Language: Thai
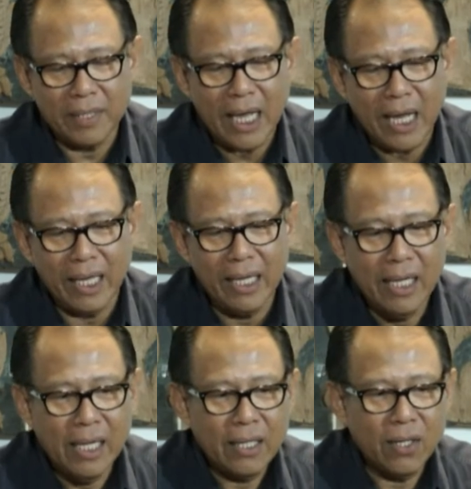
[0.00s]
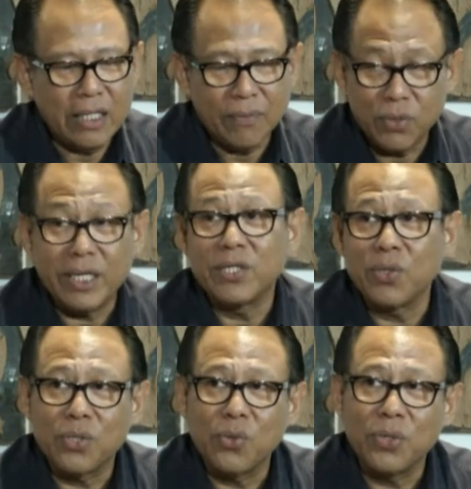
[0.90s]
องไทยก็ทำธุรกิจส่ว
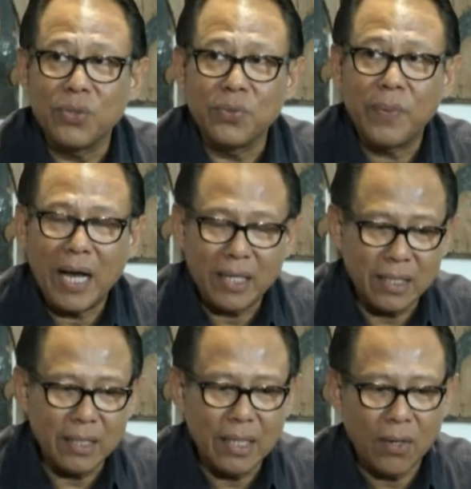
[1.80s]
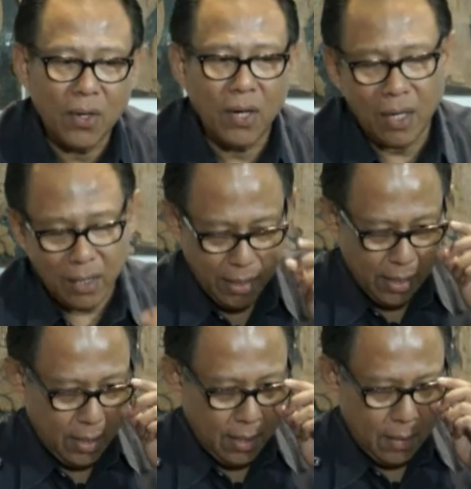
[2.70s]
นตัวอยู่ครับหนึ่งแล้วก็
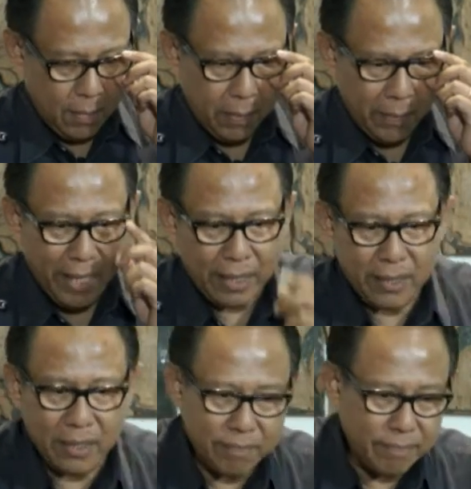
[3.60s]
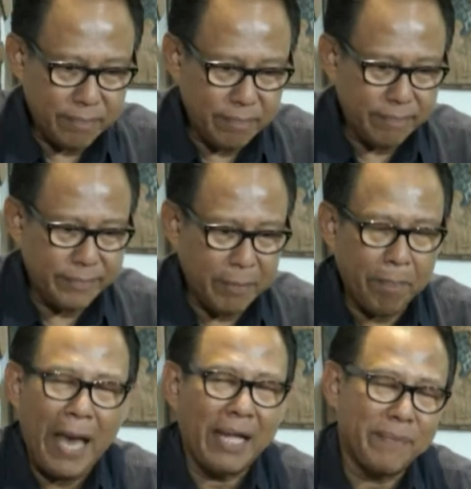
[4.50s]
เมื่อประมาณเกือบ
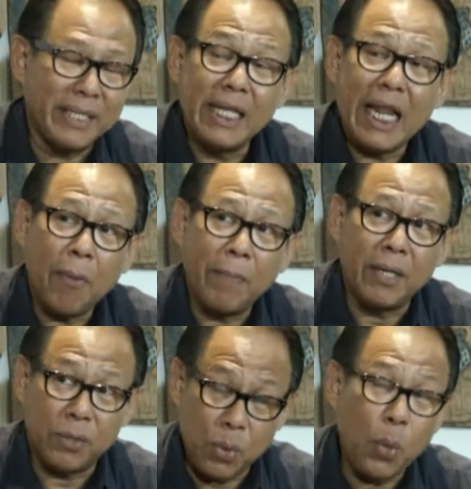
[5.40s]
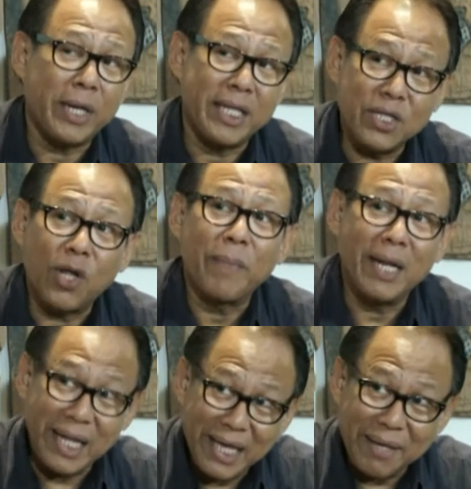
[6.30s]
18 ปีที่แล้วเปิดโรงเรียนสอนบัล
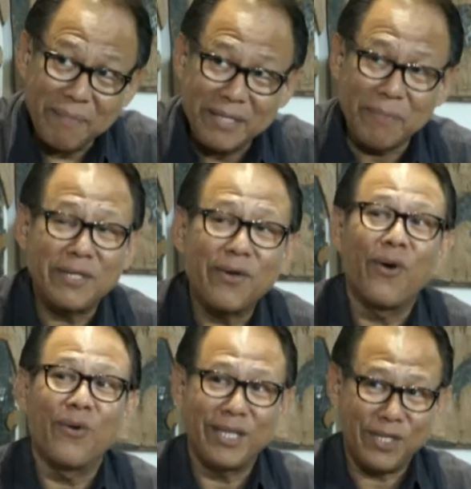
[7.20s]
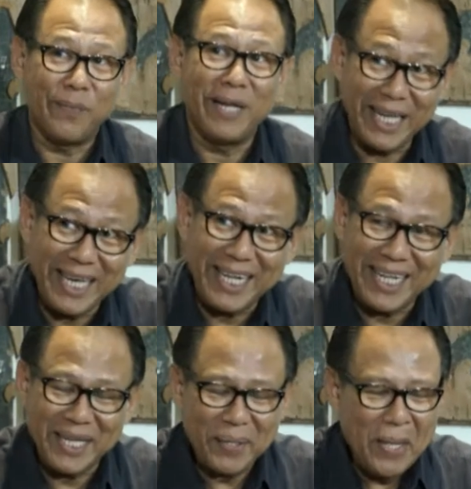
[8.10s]
เล่จริงๆเป็นเจ้าของโรงเรียนสอนบัลเล่
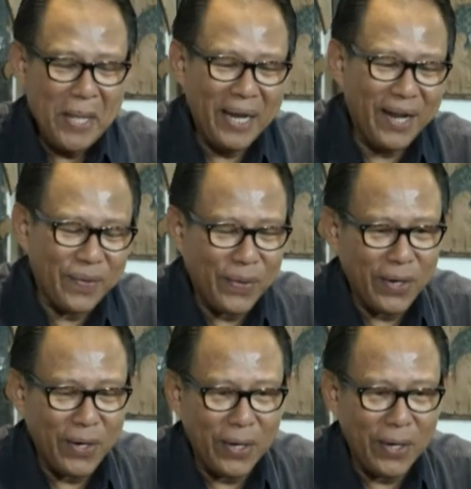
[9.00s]
เนี่ยแล้วก็